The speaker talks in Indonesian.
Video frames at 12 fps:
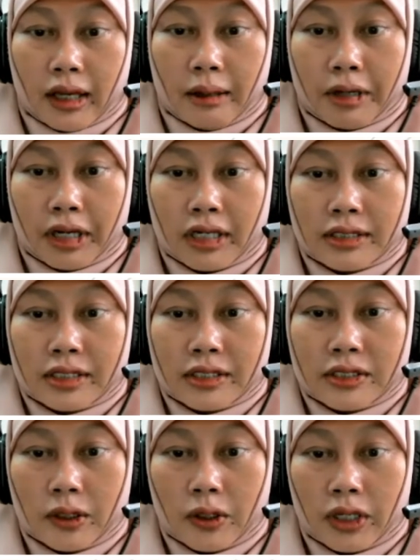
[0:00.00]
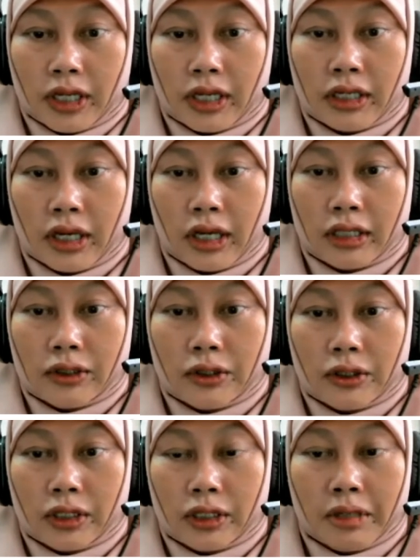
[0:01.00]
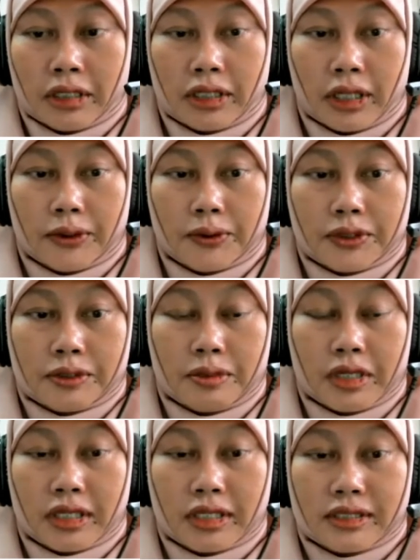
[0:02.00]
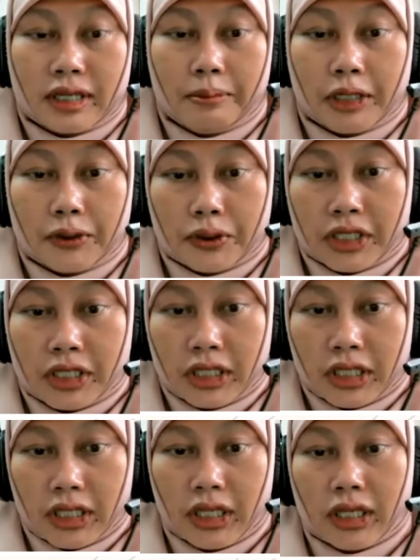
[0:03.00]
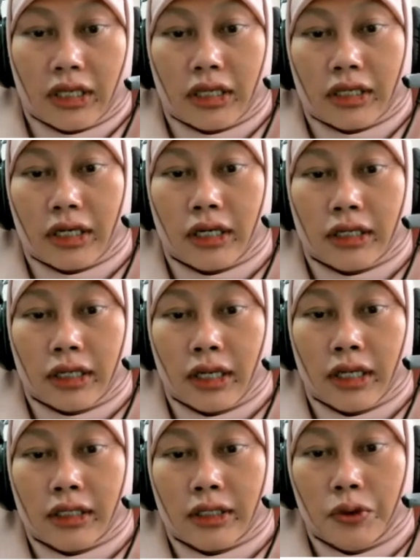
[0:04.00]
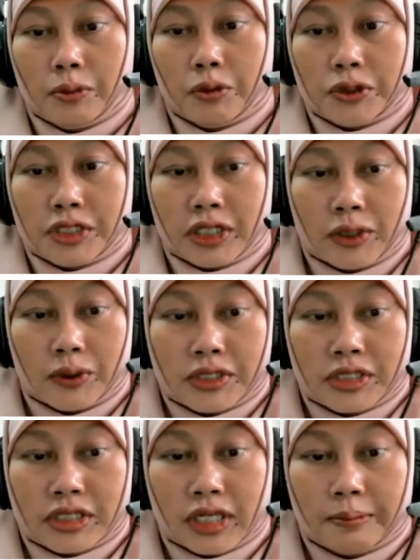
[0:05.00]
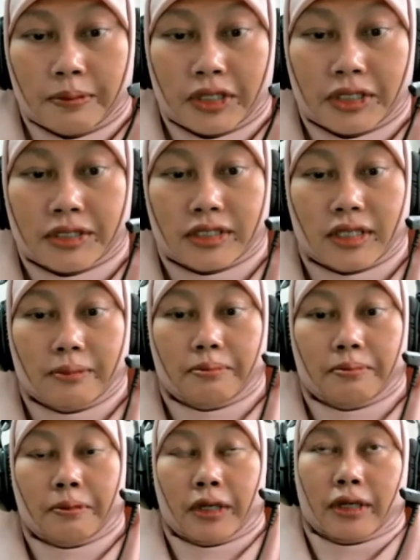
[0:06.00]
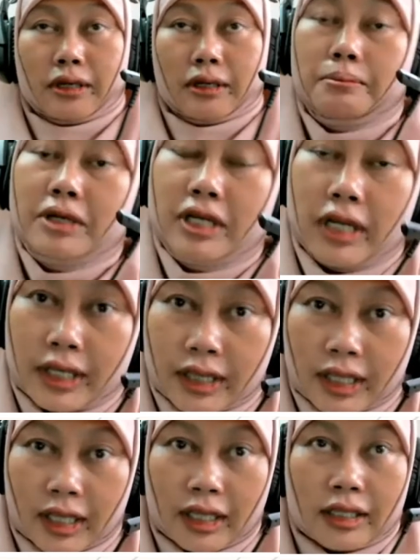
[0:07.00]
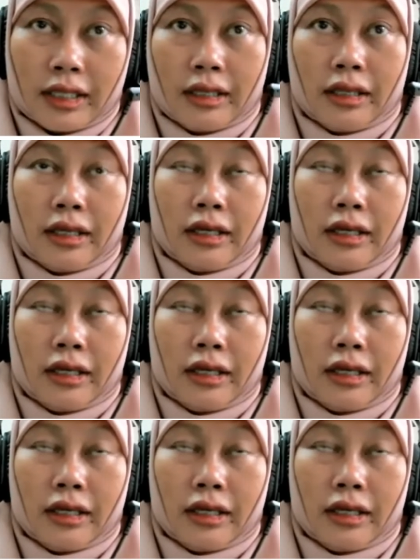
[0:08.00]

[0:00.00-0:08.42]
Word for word: Apakah seseorang atau lembaga itu sebagai staf atau lini? Karena kedua fungsi itu secara prinsip berlainan.